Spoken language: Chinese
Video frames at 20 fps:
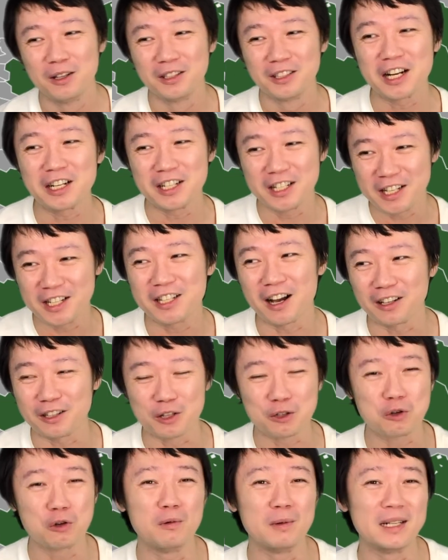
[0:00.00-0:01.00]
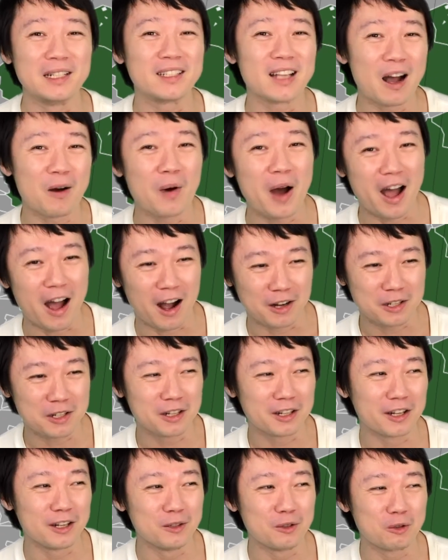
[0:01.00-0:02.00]
但是你想，你出门在外啊，
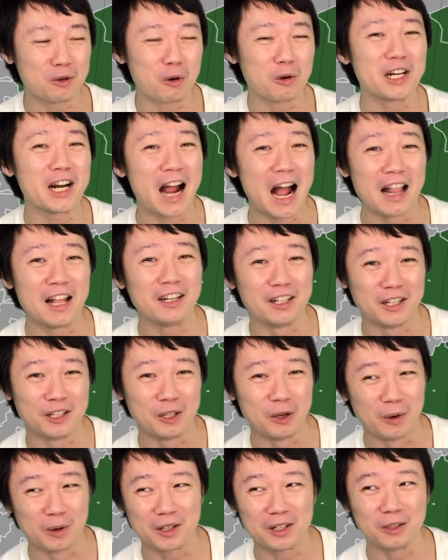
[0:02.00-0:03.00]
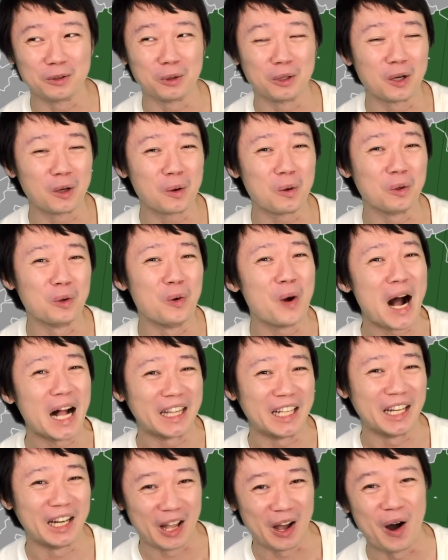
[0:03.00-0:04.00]
是跟中日韩的人有更多的共同
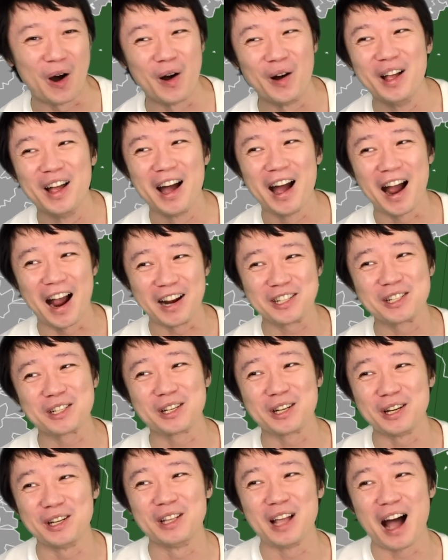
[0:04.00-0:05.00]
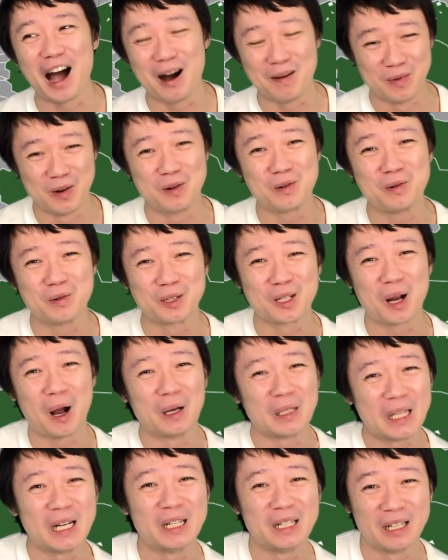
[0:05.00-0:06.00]
话题聊，还是跟啊蒙古
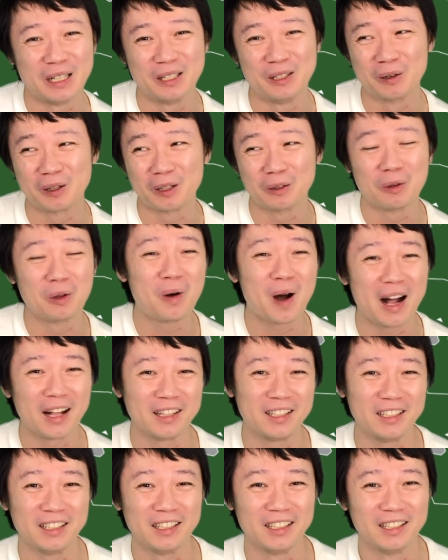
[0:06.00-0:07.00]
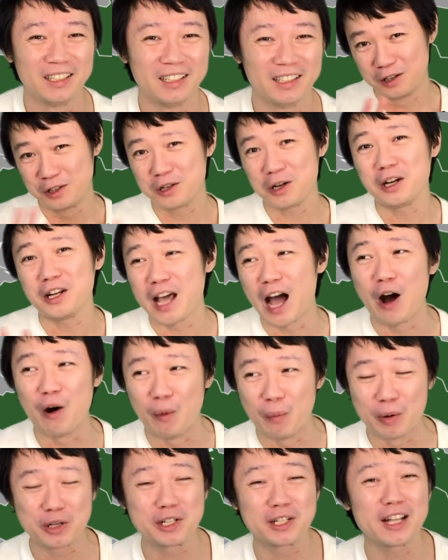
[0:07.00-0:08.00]
朝鲜的人有更多话题？这里啊，
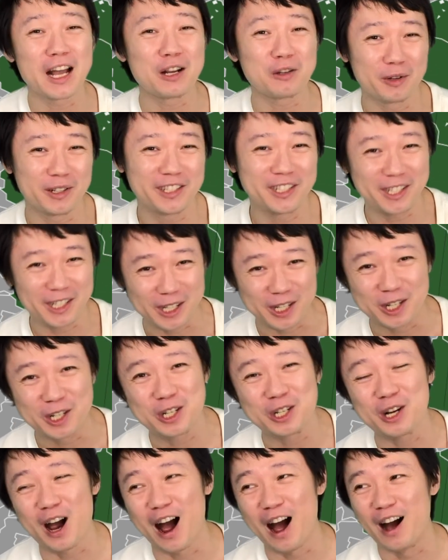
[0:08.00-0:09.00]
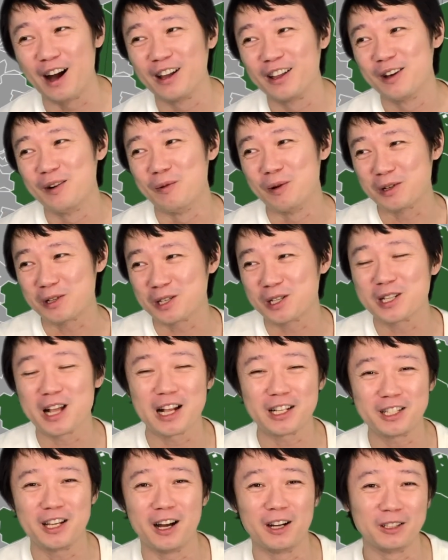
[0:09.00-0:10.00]
我不是在说歧视啊，我只是
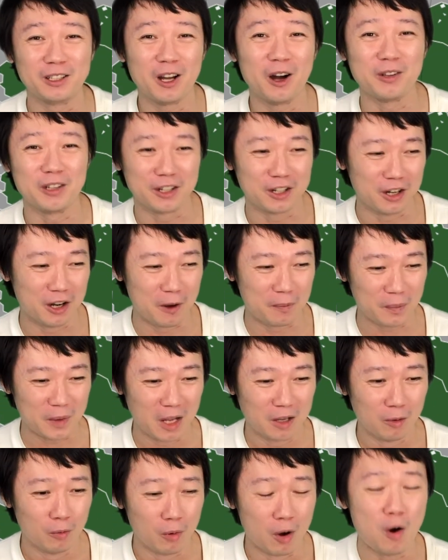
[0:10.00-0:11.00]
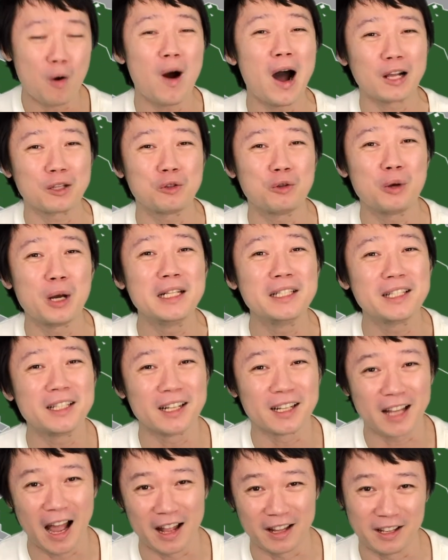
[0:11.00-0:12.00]
在强调一个文化圈子
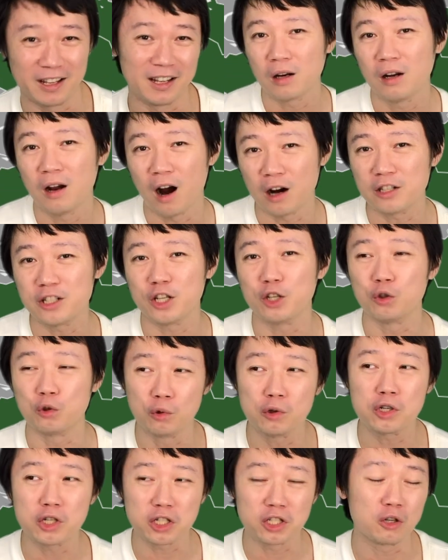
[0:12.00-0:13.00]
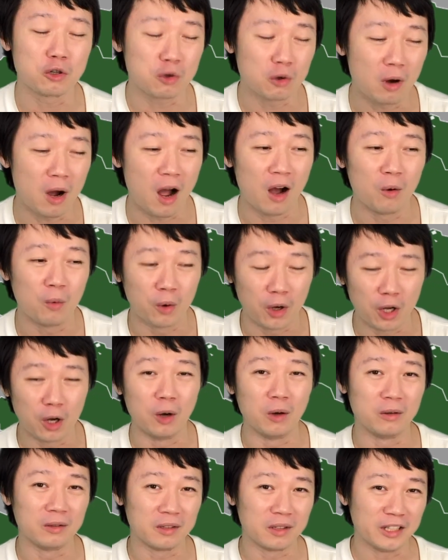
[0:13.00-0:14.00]
的概念。而且如实的说啊，我
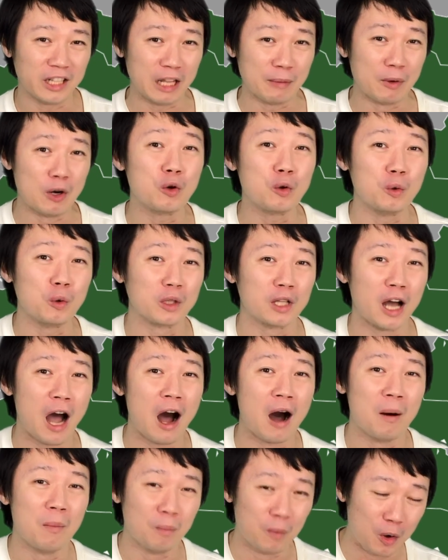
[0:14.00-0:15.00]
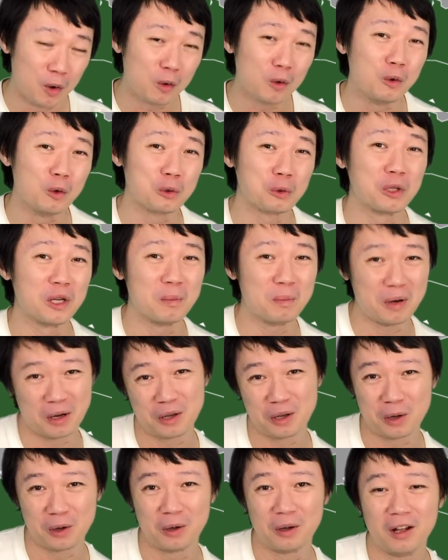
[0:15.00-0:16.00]
有内蒙古的啊蒙古族的
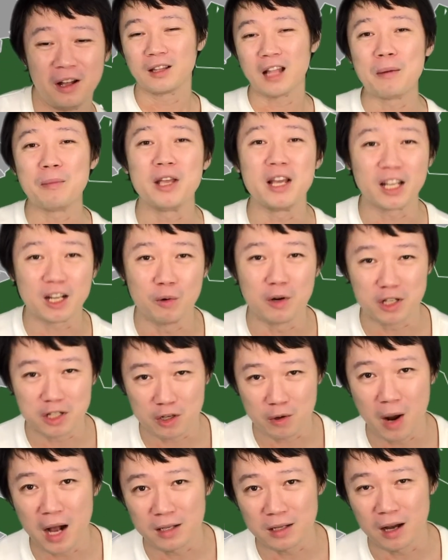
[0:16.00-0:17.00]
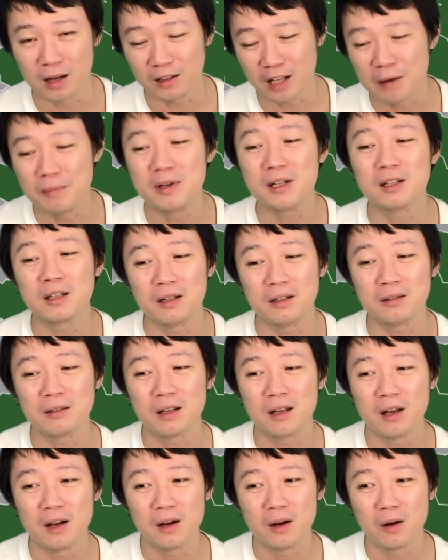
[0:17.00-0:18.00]
朋友，他们也跟我实话讲，他们跟
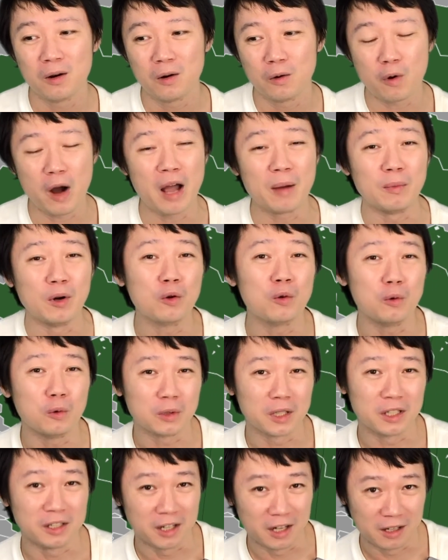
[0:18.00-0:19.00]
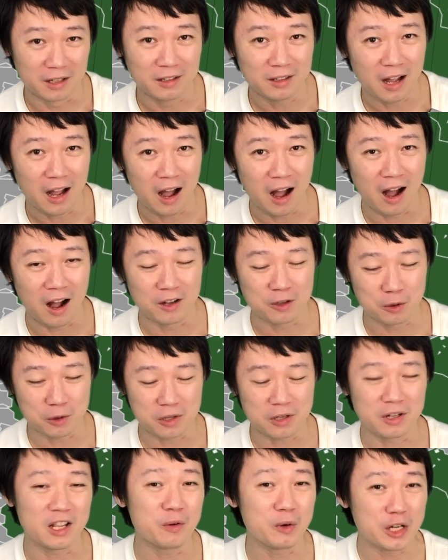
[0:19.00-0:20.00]
外蒙古的人啊，就
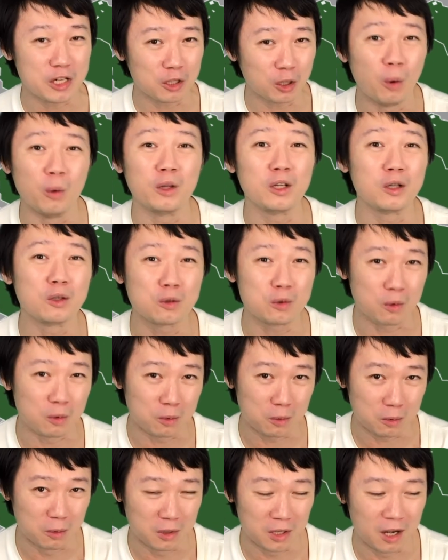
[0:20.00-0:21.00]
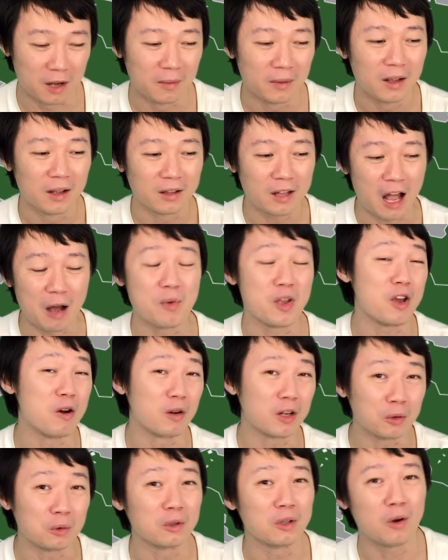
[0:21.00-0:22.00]
是因为是同一个种族的，他们也
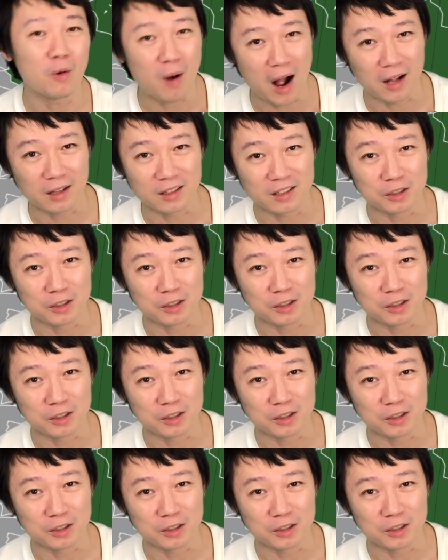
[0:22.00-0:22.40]
有更多的话题，